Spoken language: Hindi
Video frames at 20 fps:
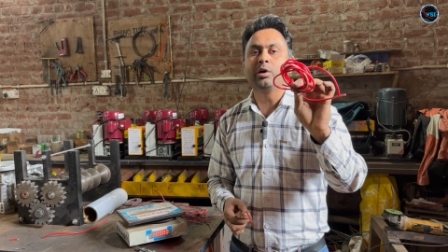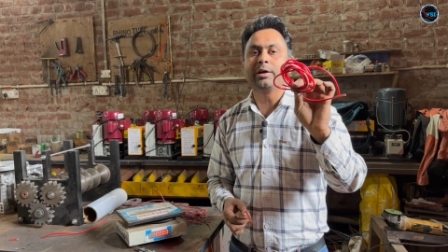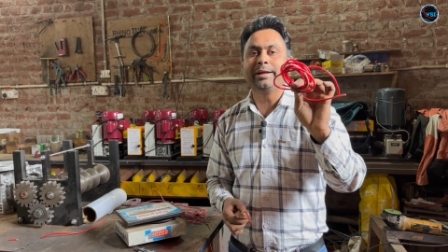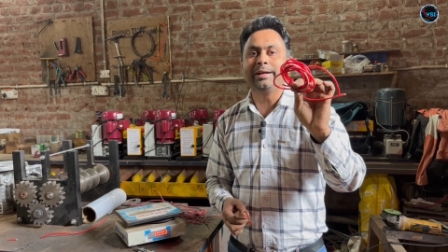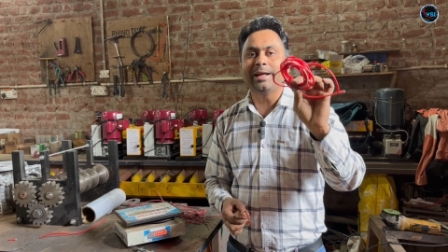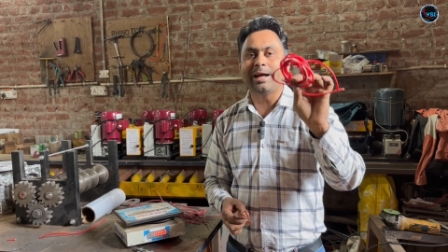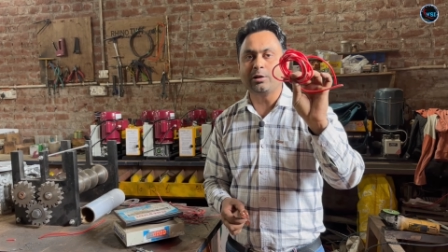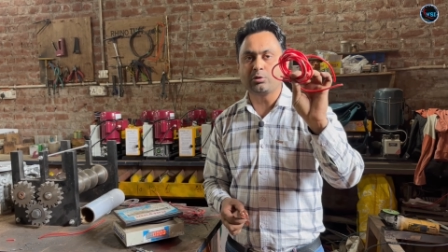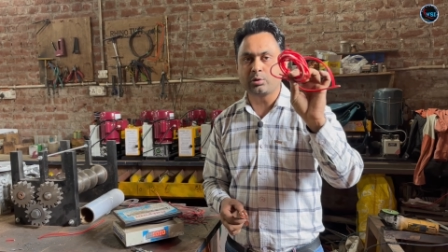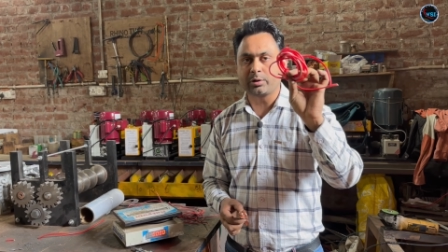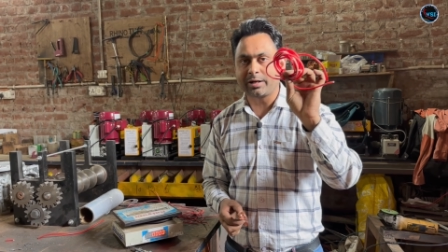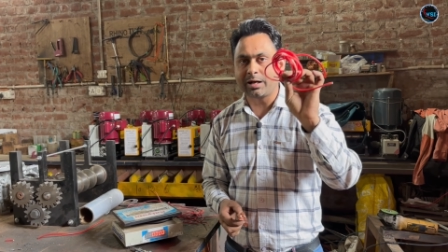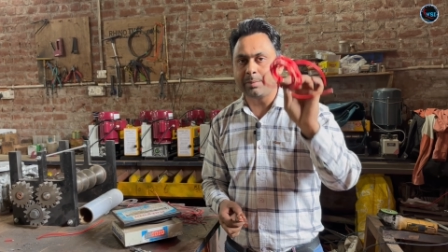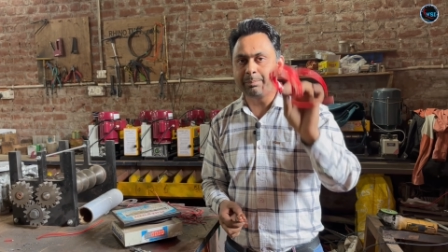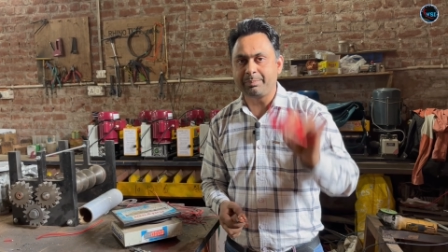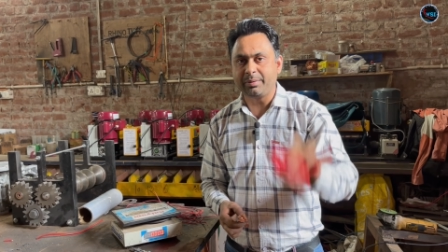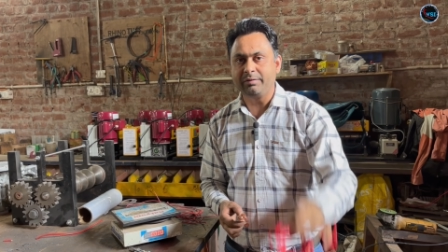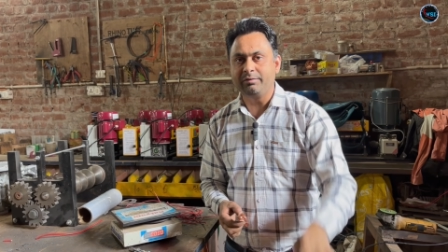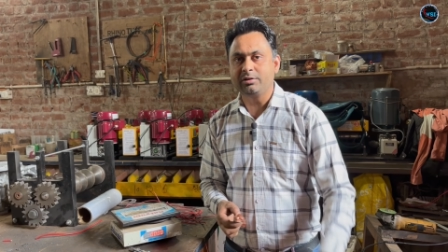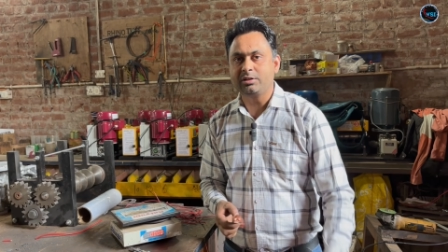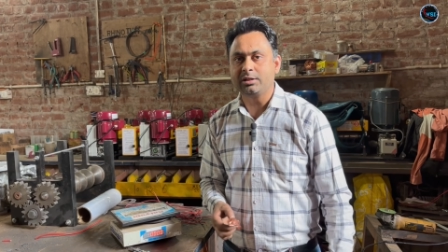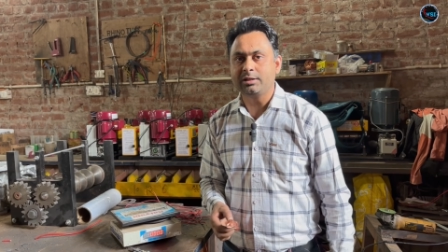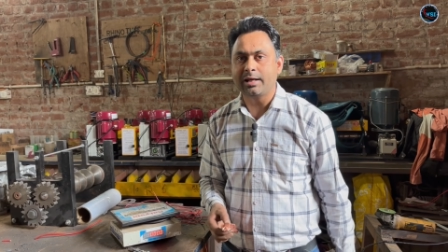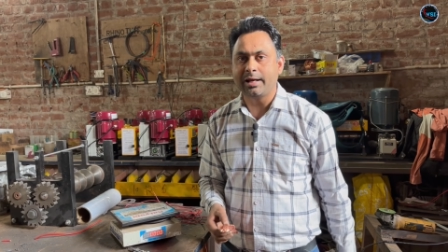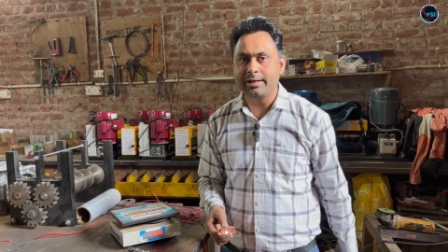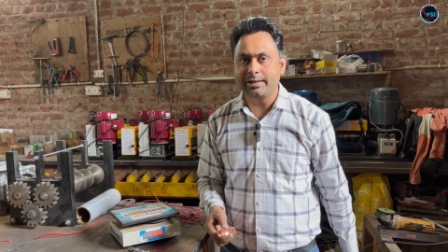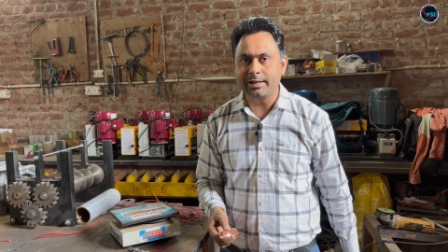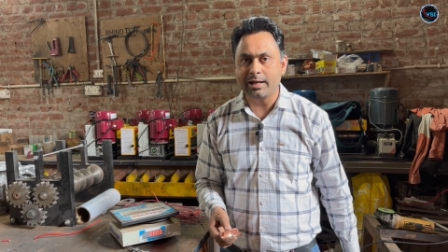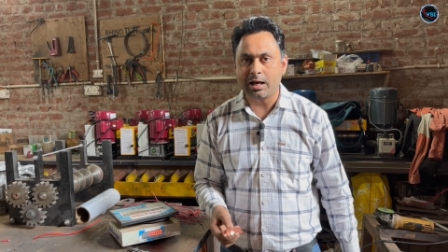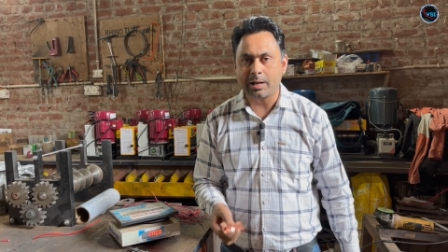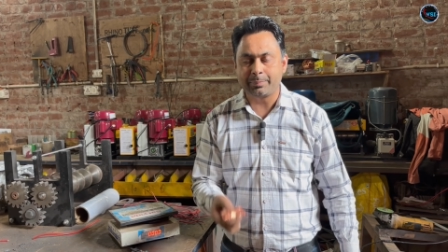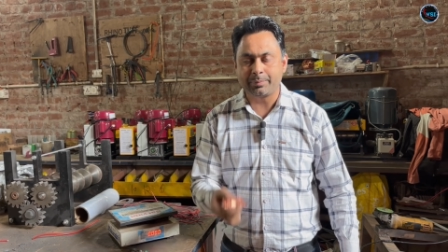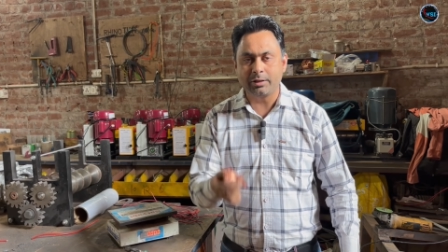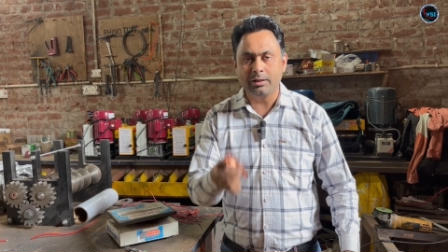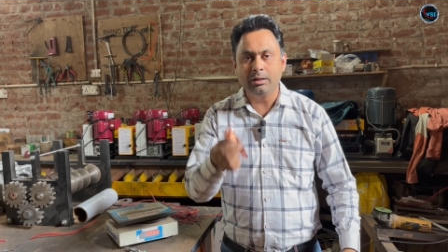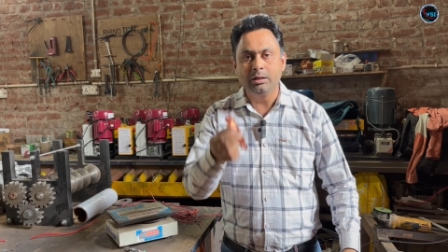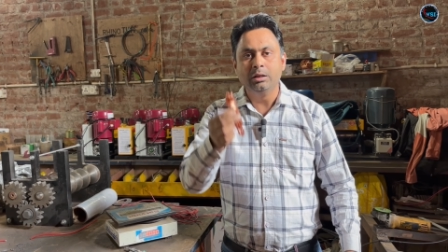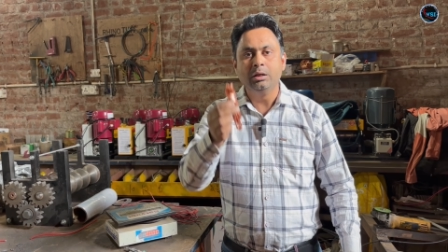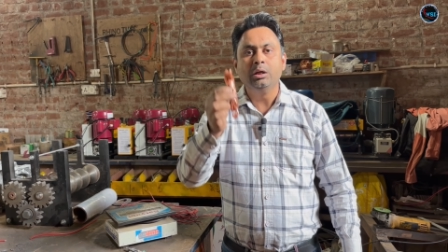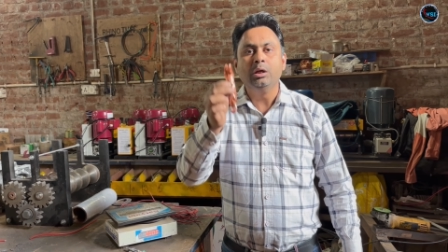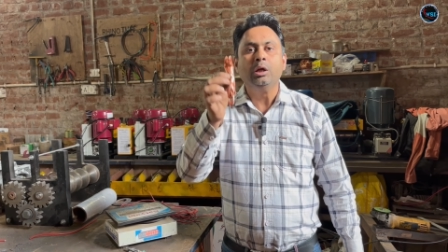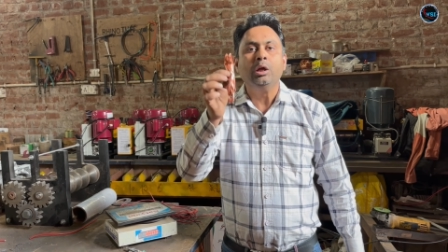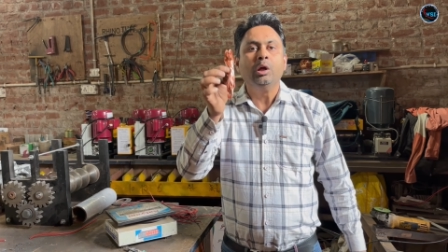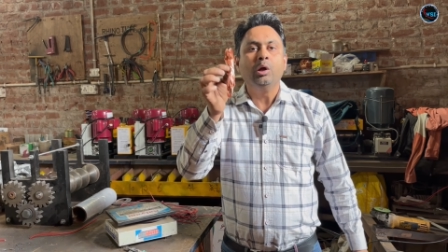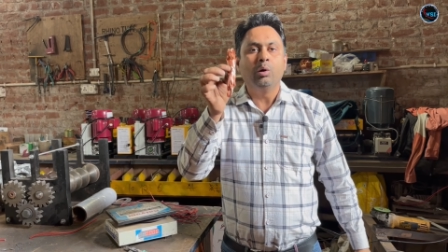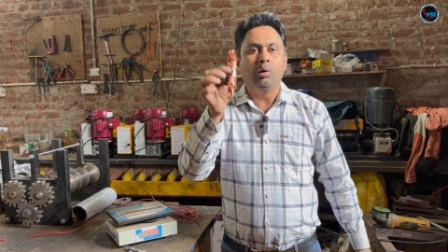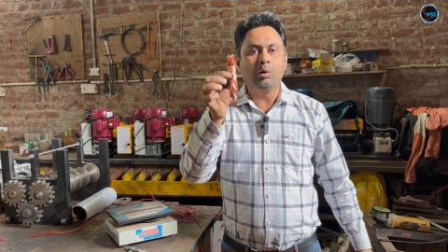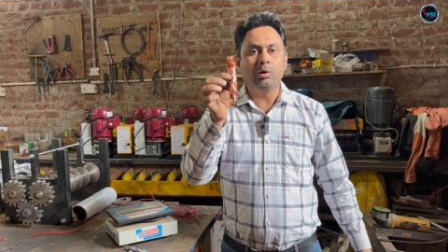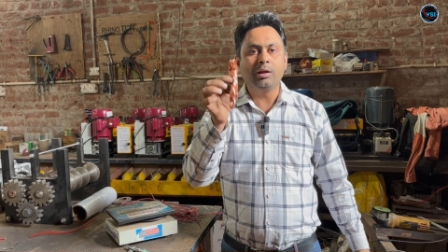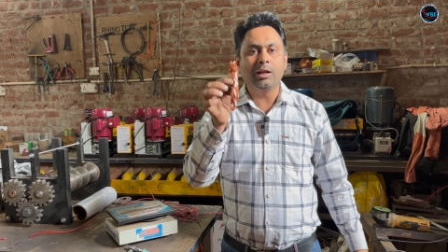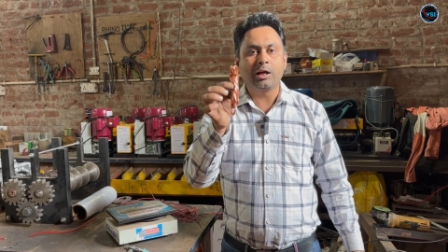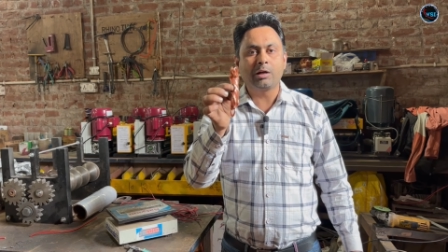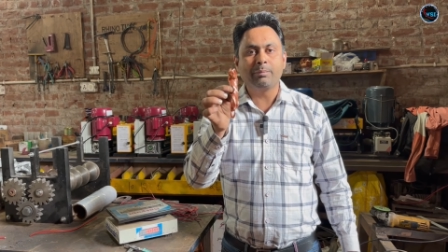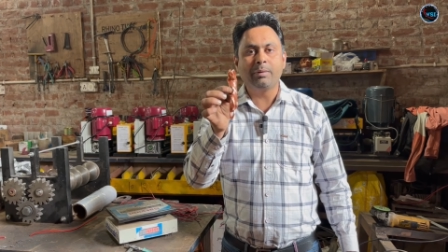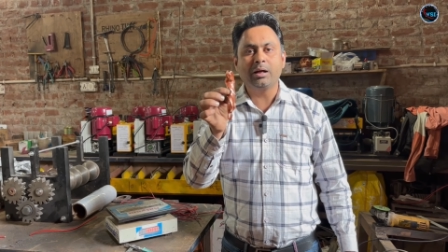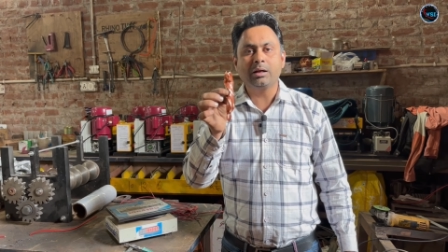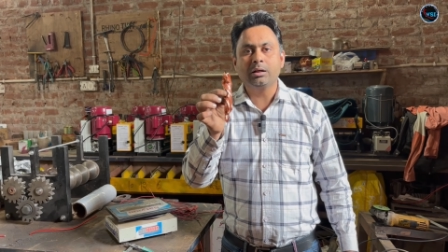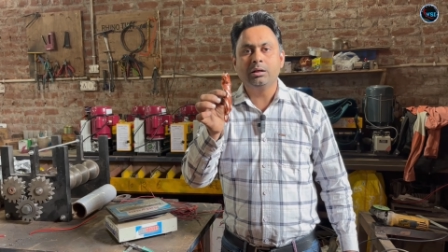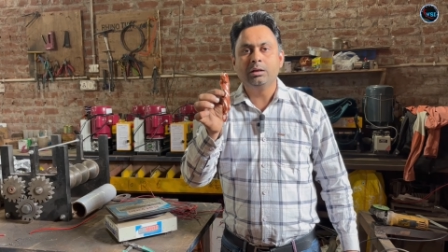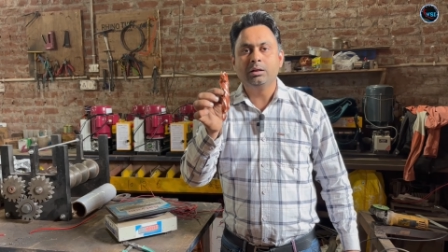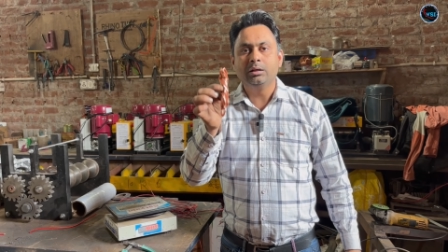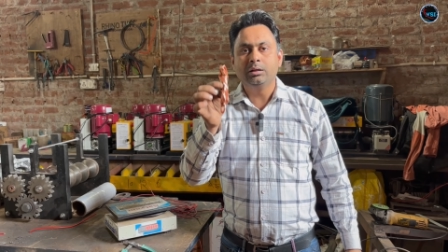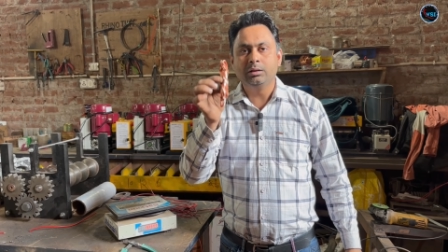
होगी 250 ग्राम पीवीसी जाएगी आपकी और लगभग